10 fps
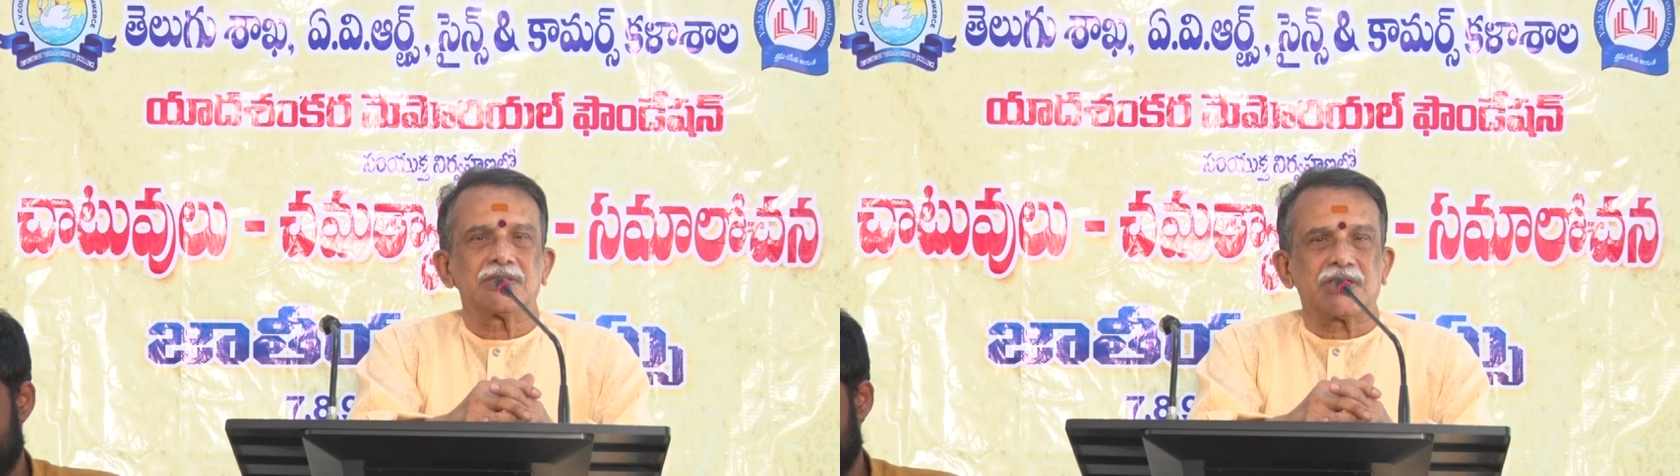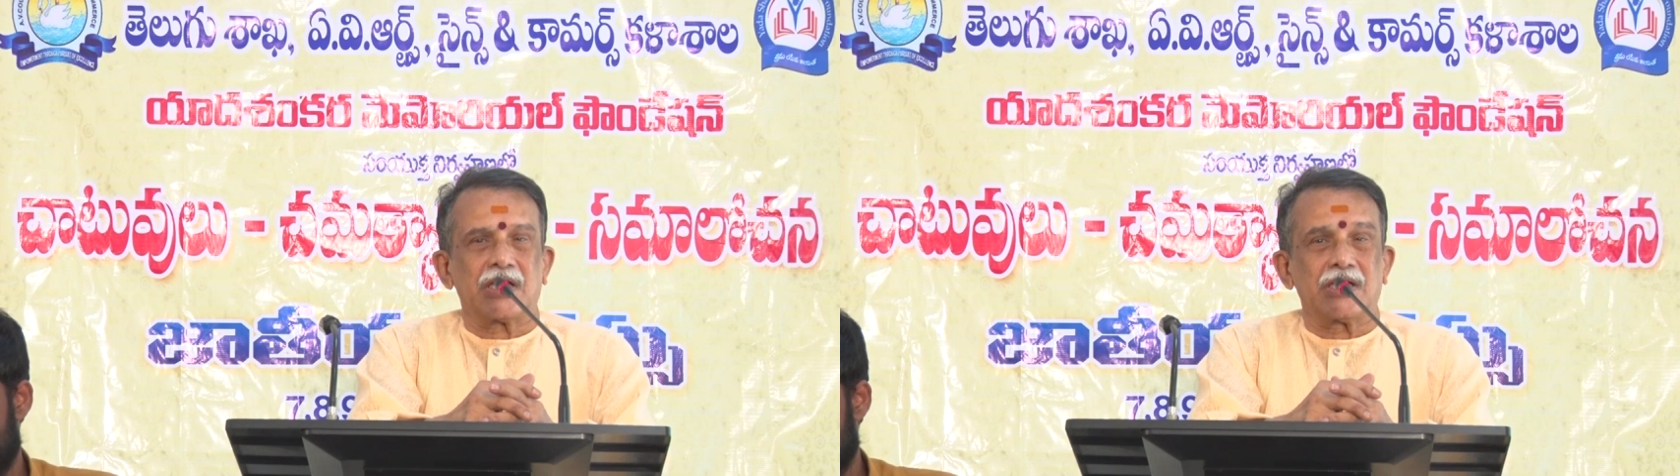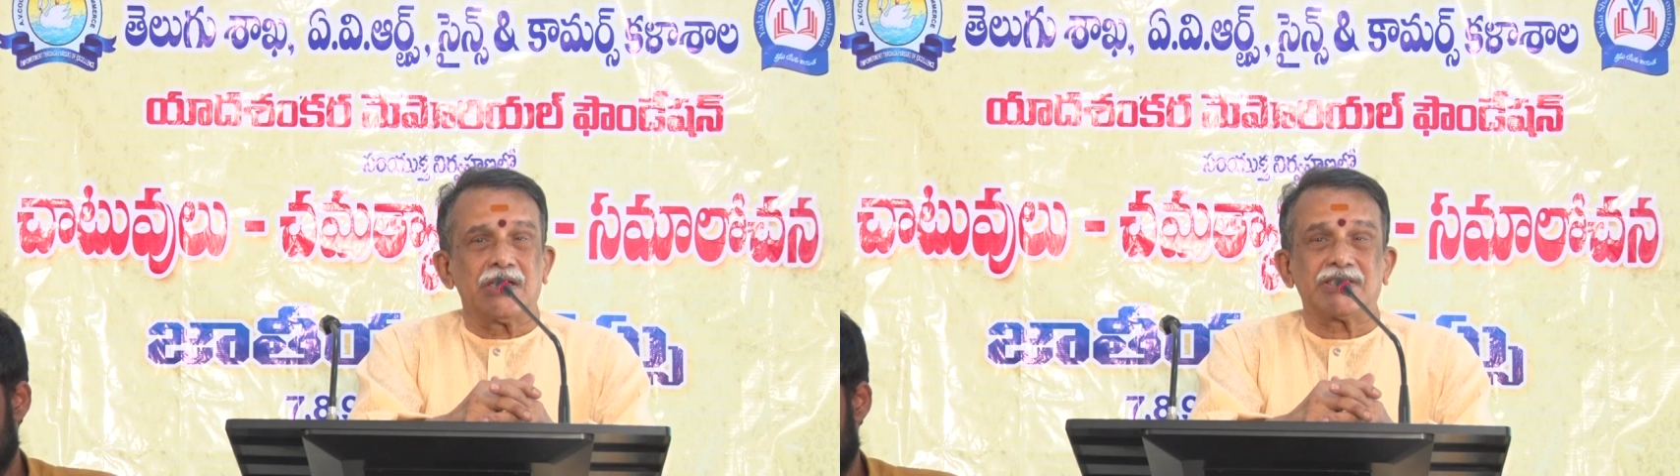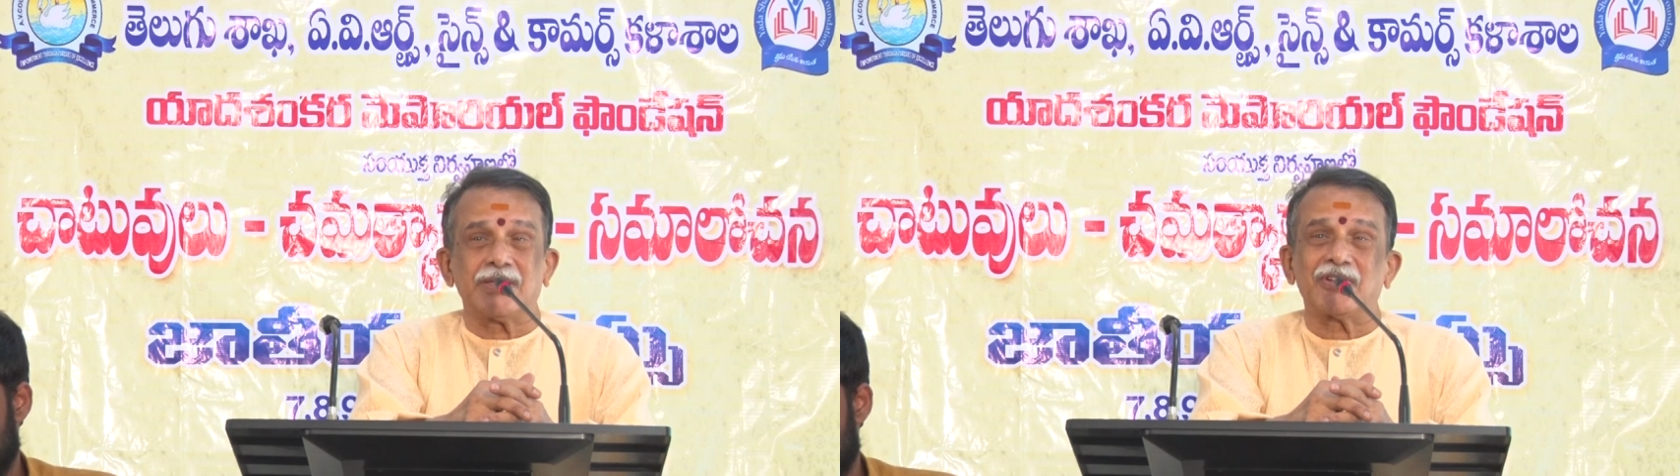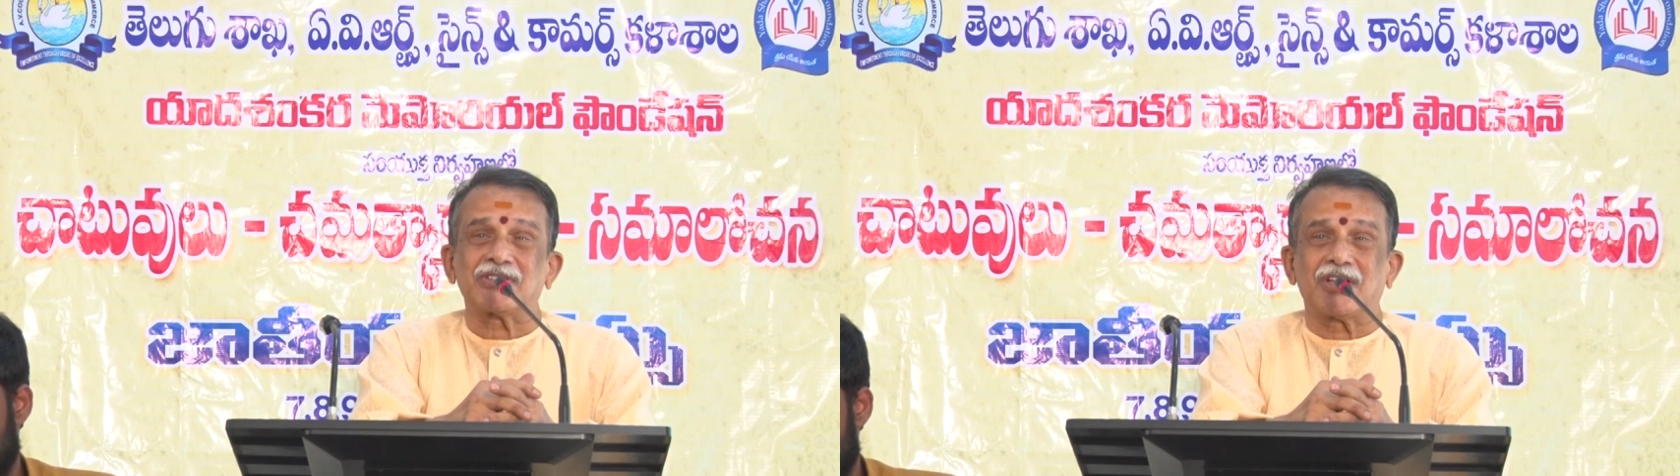చక్కని
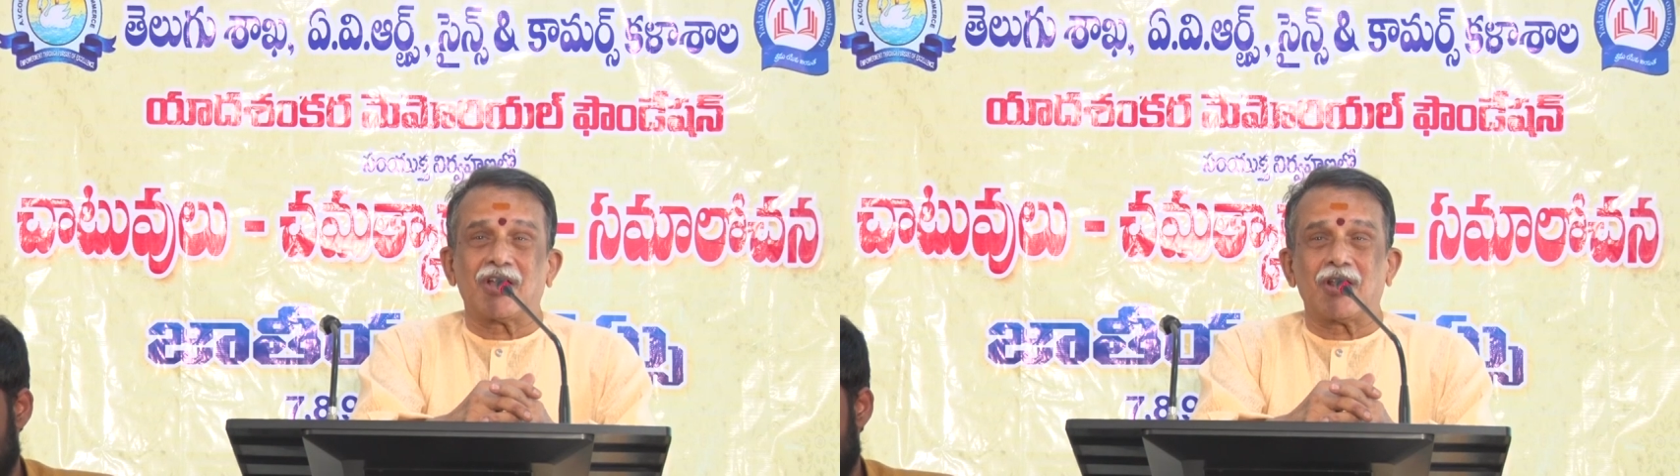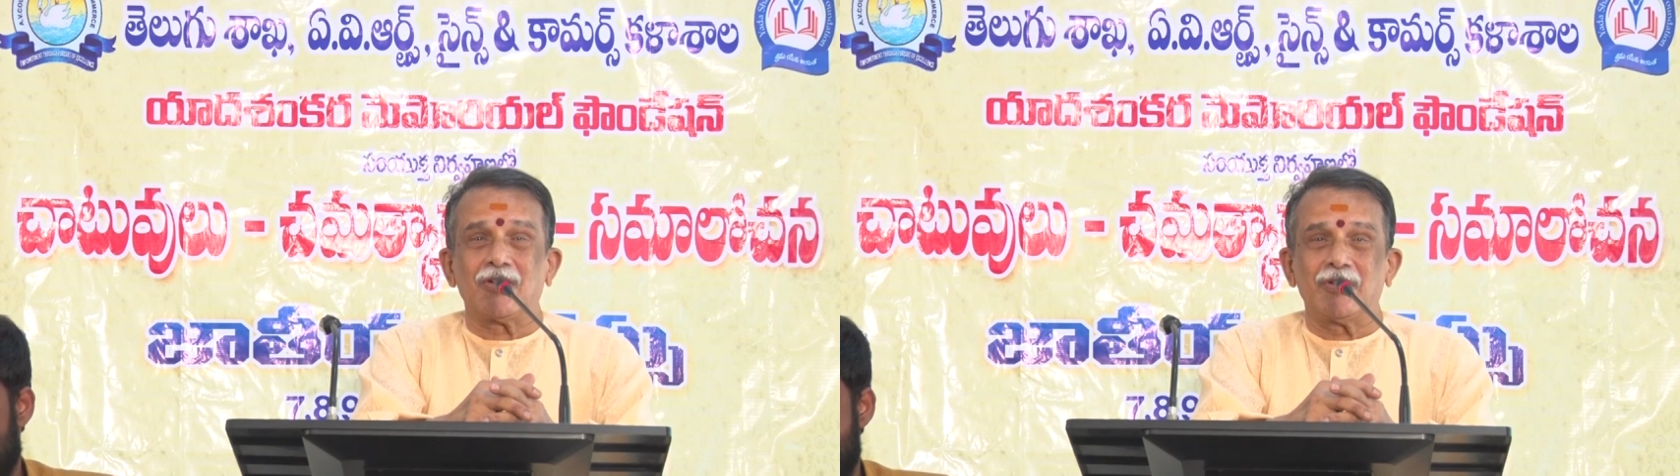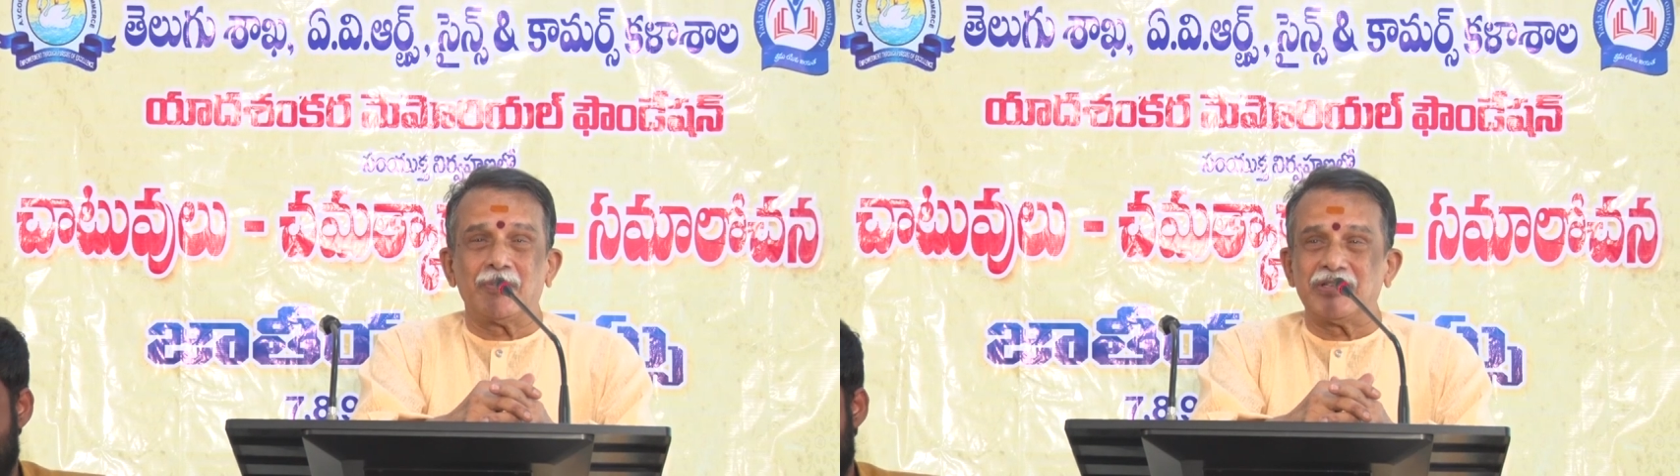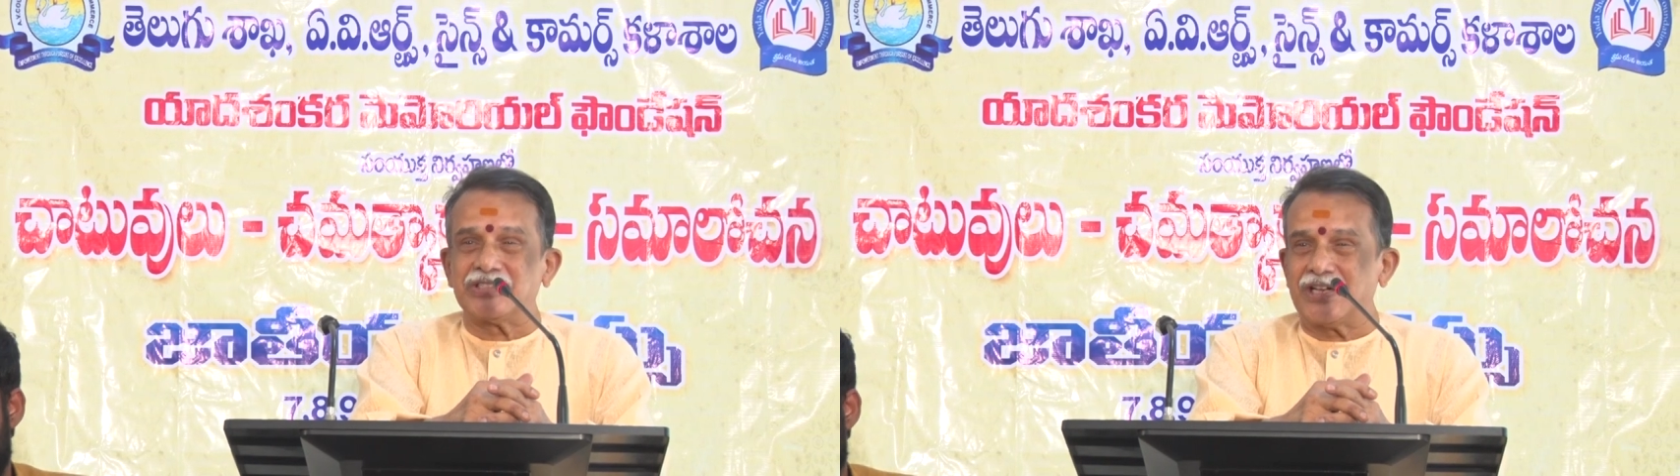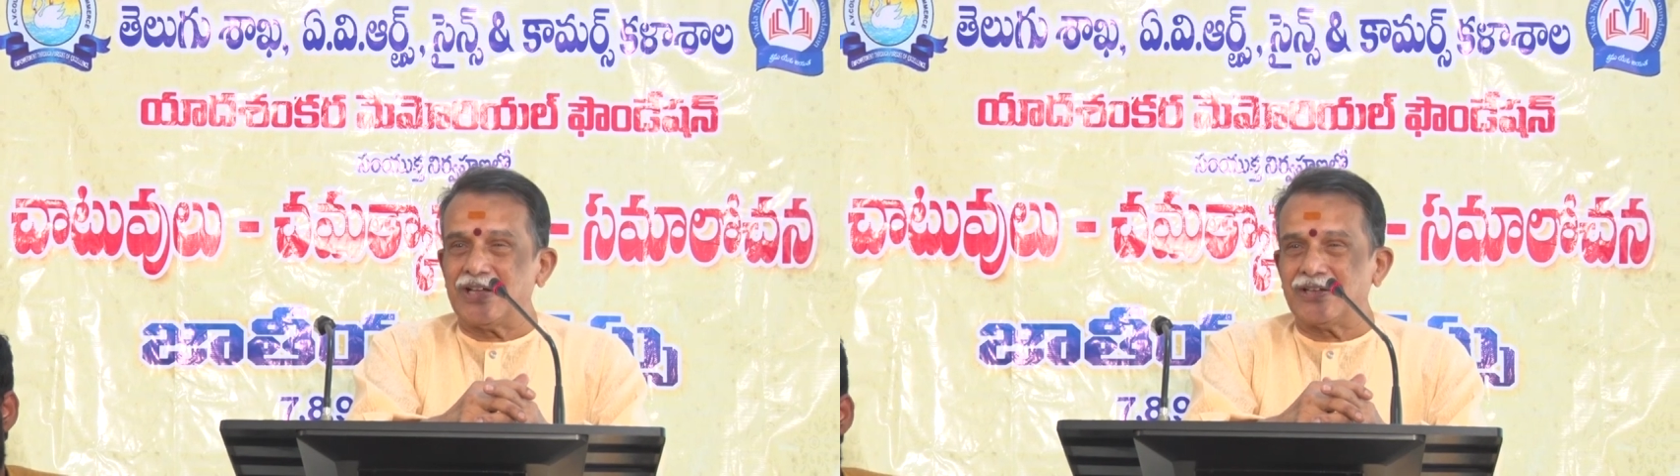చమత్కారాలు
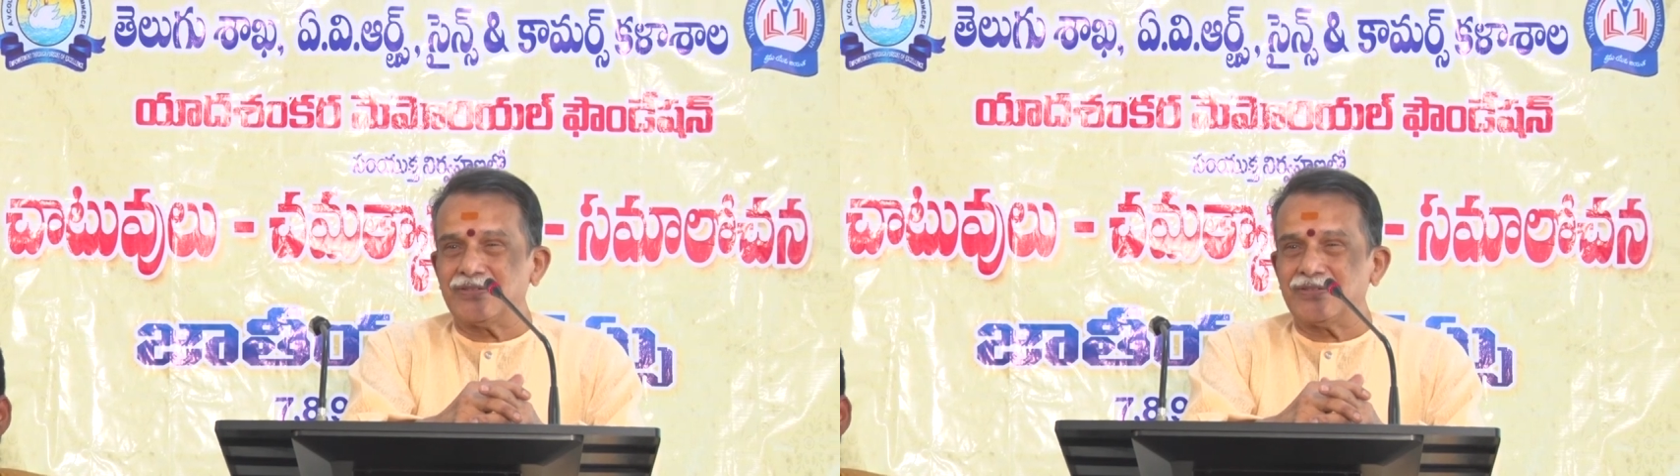వినిపించిన